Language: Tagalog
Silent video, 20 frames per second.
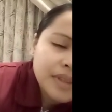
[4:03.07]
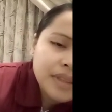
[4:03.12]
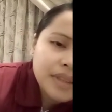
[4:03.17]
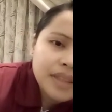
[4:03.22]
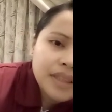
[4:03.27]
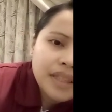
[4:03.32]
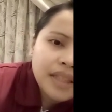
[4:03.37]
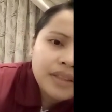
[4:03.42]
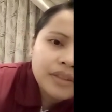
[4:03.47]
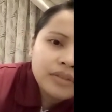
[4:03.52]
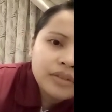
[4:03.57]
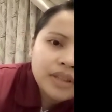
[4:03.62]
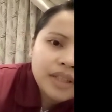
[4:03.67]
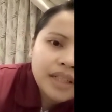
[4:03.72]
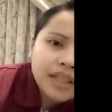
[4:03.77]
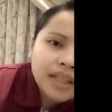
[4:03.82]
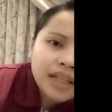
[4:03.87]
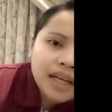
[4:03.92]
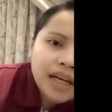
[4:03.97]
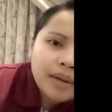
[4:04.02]
Yan yung
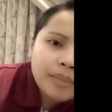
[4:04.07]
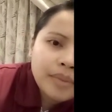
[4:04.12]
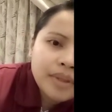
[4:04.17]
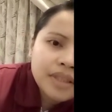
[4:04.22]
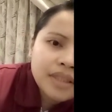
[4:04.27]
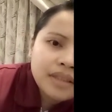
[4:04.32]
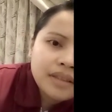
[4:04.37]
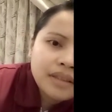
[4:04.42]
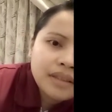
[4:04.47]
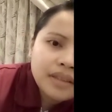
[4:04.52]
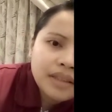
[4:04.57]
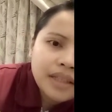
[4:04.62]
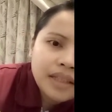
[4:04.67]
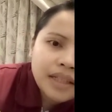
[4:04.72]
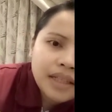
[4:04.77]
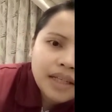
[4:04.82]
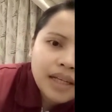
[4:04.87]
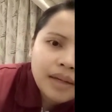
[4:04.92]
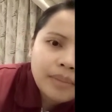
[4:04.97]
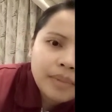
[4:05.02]
ginagamit,
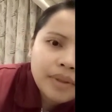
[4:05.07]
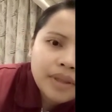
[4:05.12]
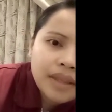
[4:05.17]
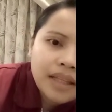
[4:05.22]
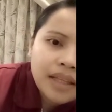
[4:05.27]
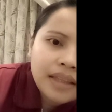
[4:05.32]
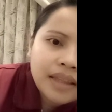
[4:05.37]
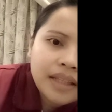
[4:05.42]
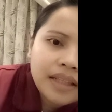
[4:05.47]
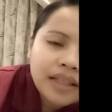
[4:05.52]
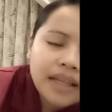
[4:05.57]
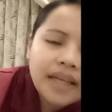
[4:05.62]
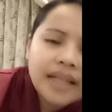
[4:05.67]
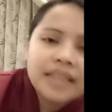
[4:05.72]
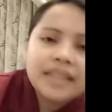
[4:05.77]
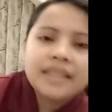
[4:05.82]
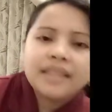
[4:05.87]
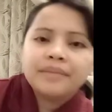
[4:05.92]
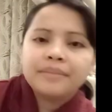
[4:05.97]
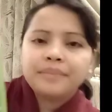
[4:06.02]
ginagamit natin
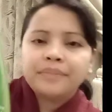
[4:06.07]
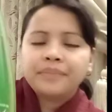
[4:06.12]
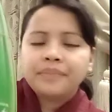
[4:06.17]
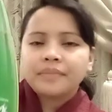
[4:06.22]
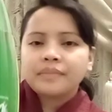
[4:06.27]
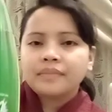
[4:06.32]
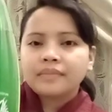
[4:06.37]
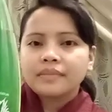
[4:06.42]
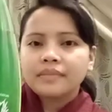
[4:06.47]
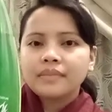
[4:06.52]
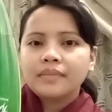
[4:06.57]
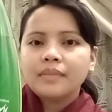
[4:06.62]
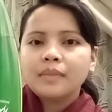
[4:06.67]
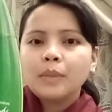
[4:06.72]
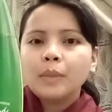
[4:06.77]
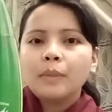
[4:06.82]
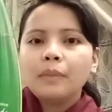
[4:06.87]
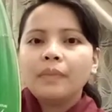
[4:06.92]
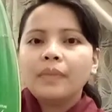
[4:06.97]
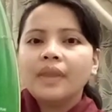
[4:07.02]
guys.
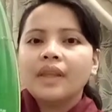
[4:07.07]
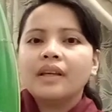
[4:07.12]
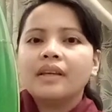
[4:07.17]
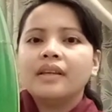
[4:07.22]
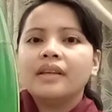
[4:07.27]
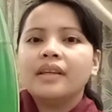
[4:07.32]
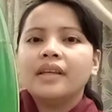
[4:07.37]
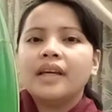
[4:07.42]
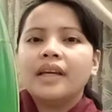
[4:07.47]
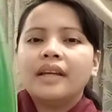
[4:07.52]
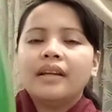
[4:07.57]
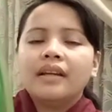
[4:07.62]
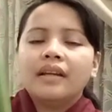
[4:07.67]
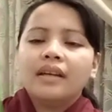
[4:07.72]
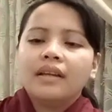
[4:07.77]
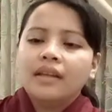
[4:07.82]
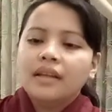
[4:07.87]
Yan.